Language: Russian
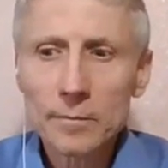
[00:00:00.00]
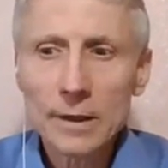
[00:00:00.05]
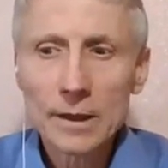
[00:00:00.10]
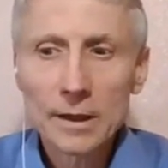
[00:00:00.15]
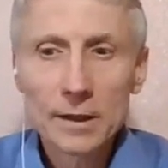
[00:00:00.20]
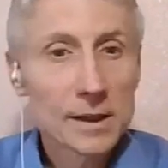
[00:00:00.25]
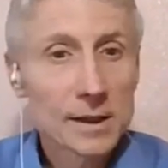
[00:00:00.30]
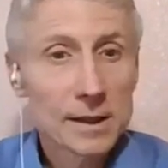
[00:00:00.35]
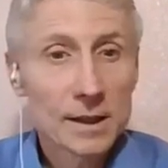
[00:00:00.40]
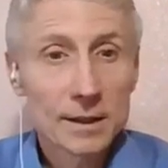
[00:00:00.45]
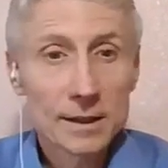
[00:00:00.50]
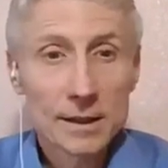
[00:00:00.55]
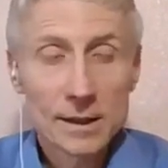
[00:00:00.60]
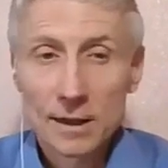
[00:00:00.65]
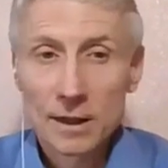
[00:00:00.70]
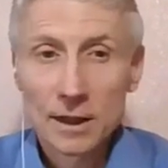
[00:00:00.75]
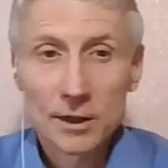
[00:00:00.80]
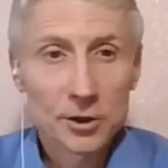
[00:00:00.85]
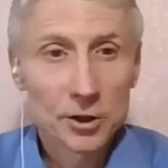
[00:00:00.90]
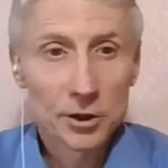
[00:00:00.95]
если эта
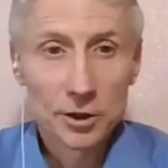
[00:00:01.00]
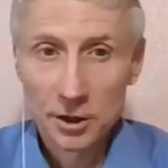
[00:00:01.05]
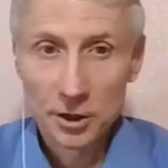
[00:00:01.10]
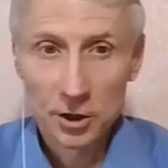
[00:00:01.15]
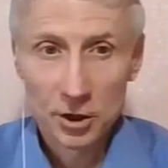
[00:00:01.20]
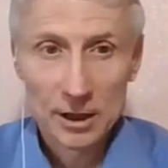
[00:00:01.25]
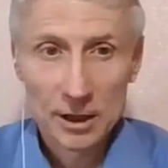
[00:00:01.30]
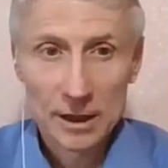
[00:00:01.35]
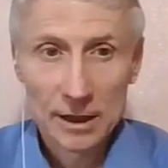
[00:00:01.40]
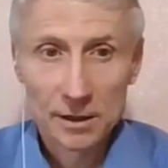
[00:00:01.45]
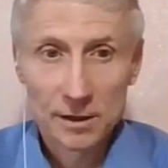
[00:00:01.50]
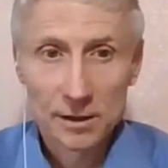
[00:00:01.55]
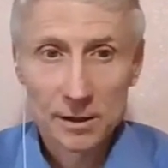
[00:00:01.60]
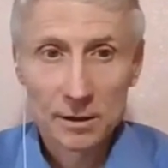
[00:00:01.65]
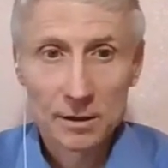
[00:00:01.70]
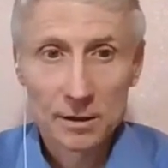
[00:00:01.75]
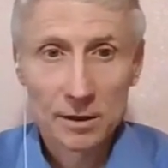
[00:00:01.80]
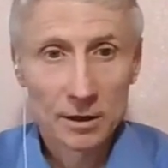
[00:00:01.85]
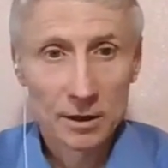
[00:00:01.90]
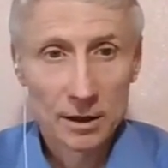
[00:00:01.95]
задача не
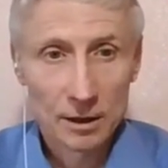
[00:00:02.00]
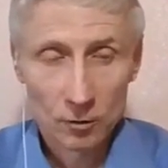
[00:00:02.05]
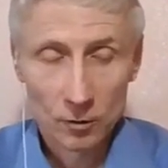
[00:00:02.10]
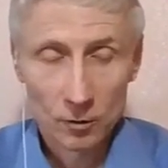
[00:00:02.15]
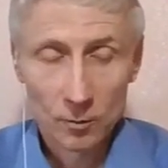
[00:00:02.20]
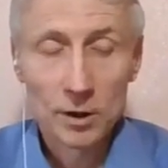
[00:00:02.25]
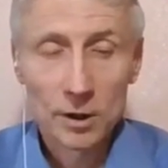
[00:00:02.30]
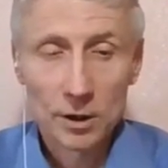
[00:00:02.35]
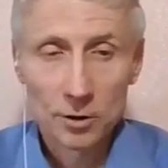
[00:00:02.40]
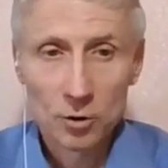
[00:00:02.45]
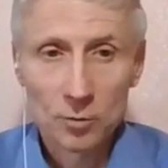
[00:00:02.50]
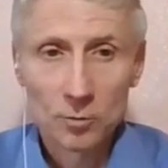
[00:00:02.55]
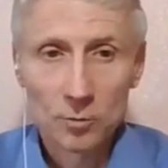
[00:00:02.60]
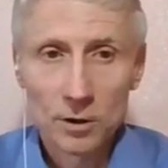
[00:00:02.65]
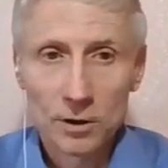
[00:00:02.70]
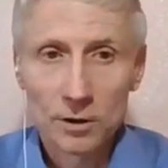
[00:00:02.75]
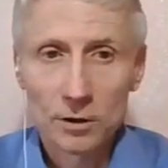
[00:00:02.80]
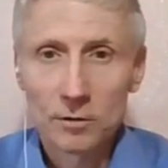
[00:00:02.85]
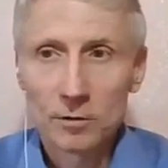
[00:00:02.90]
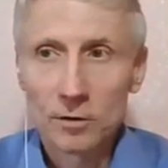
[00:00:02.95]
решается, тогда вот мы дойдем
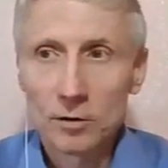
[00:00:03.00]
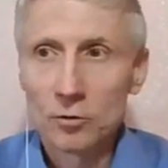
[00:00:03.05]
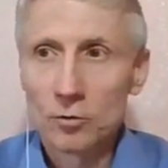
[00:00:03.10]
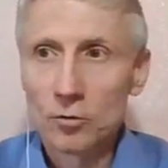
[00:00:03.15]
до этого,